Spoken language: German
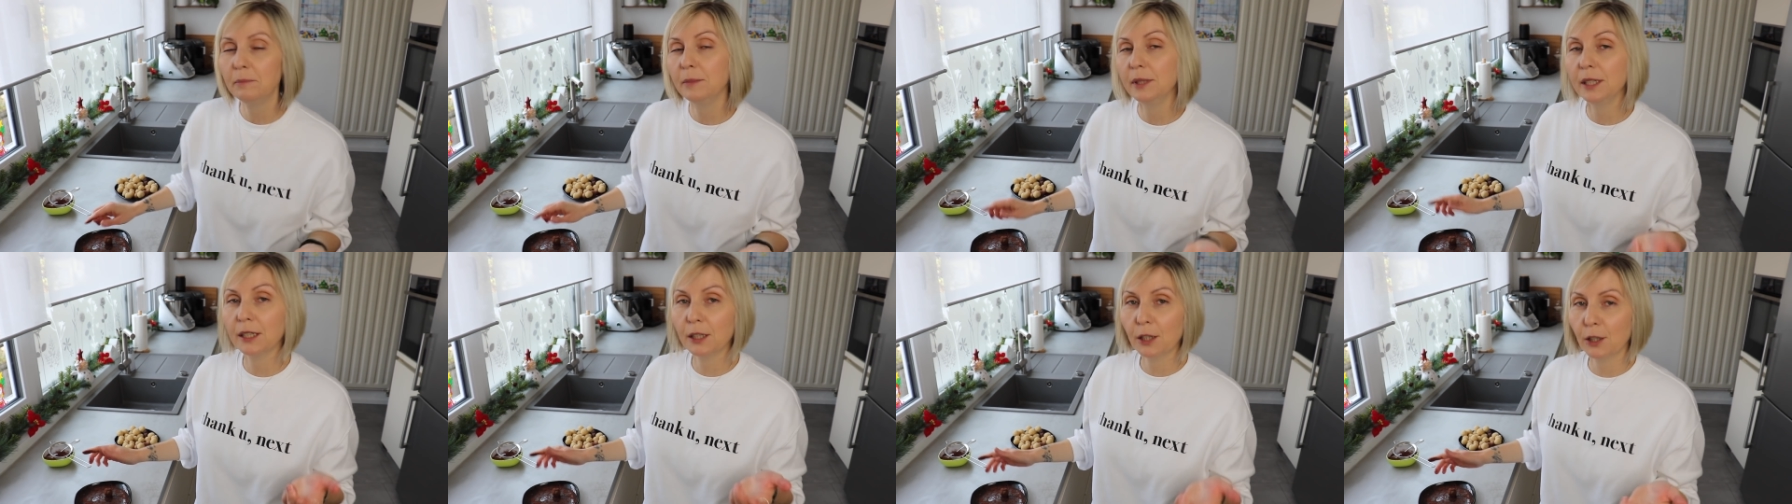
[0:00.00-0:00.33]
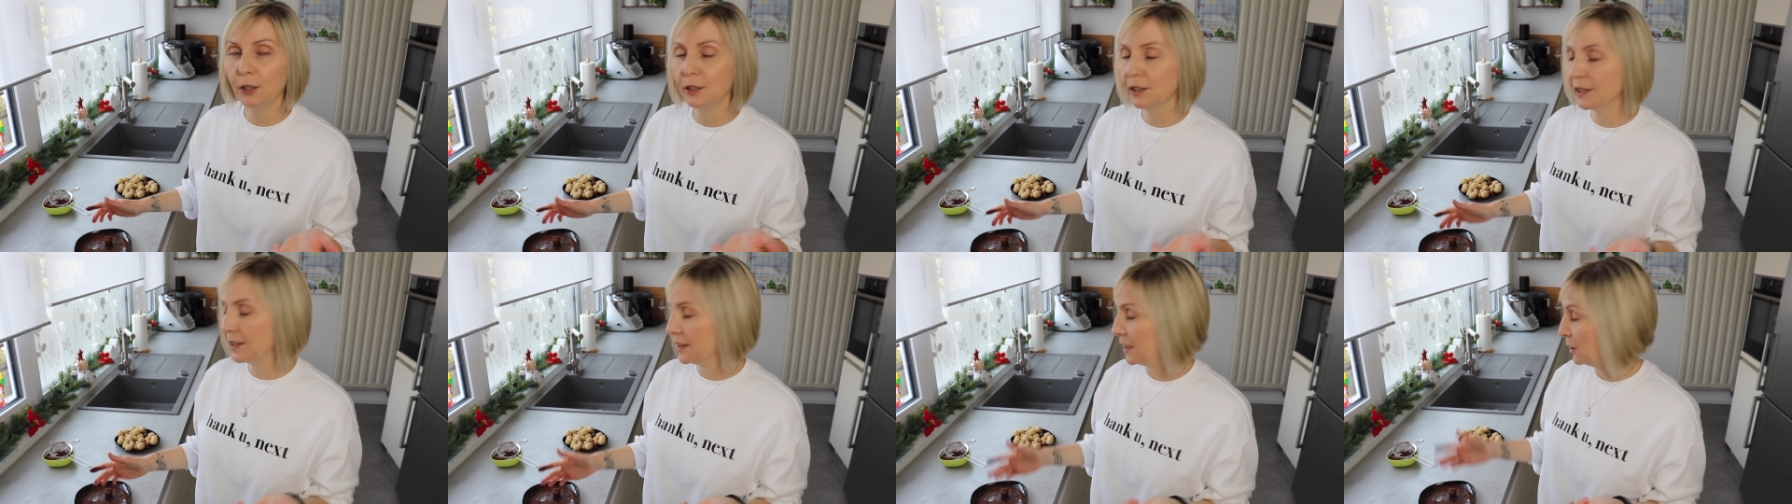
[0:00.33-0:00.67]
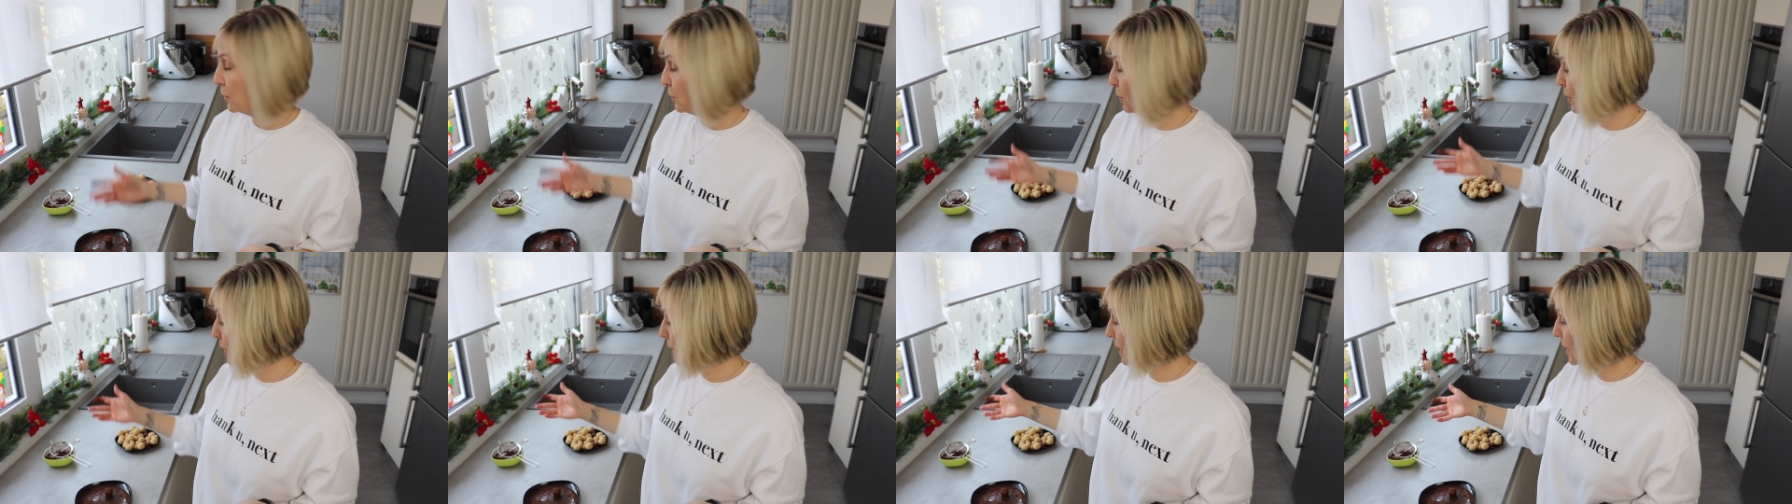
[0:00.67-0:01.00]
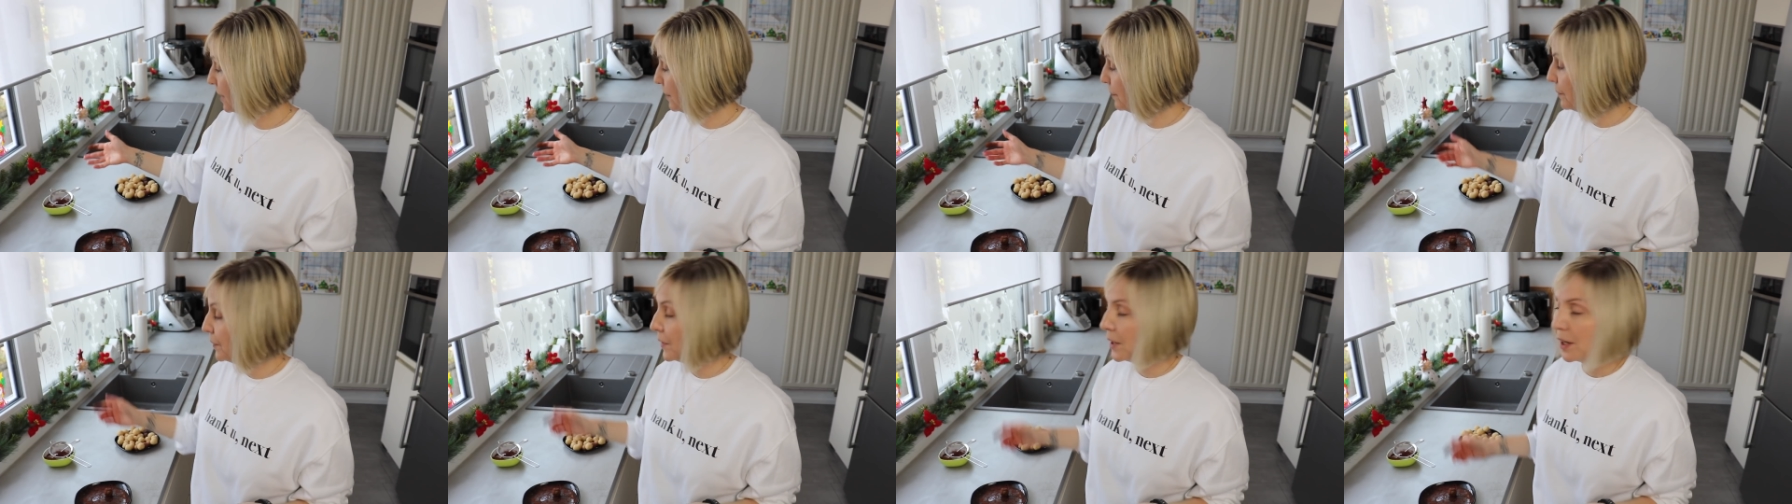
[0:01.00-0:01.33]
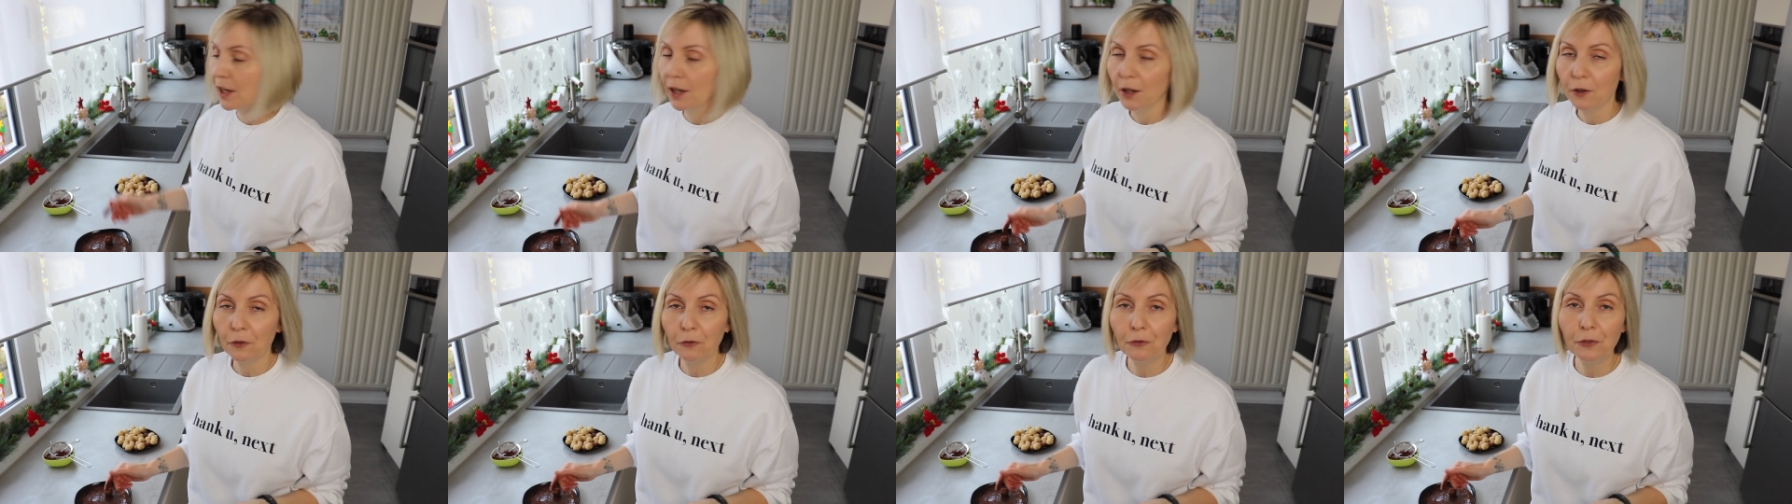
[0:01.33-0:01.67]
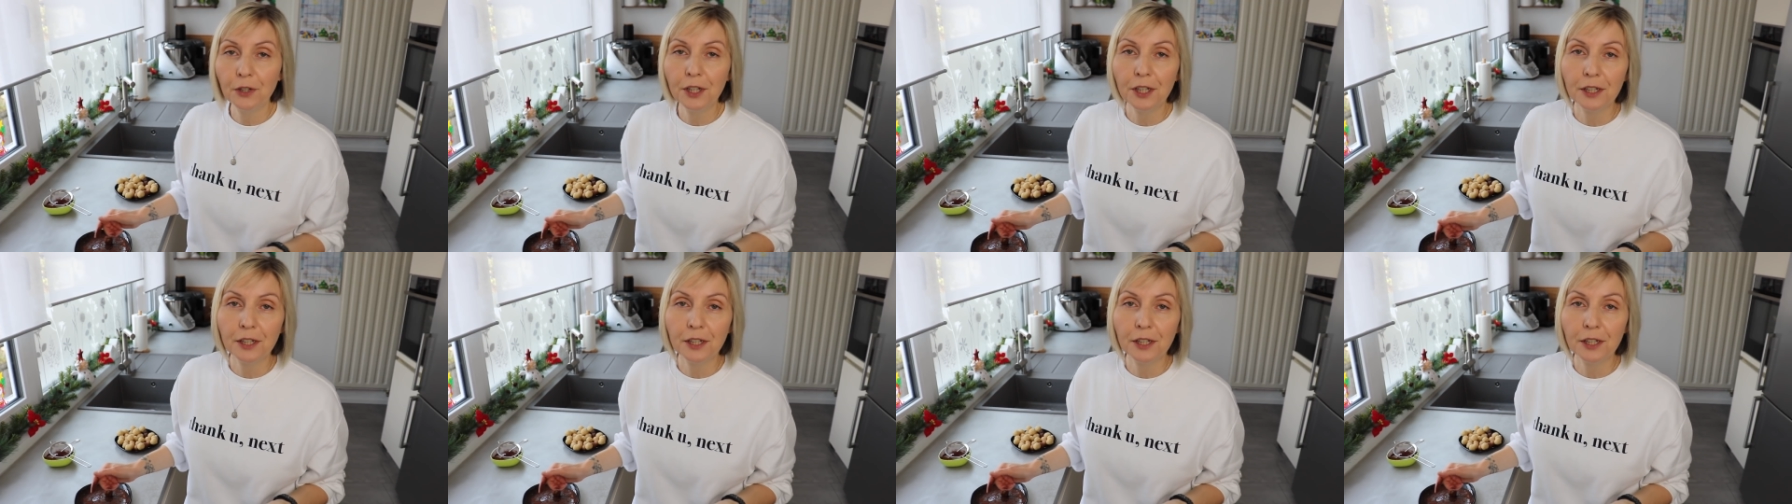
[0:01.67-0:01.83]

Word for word: Ihr könnt es natürlich, wie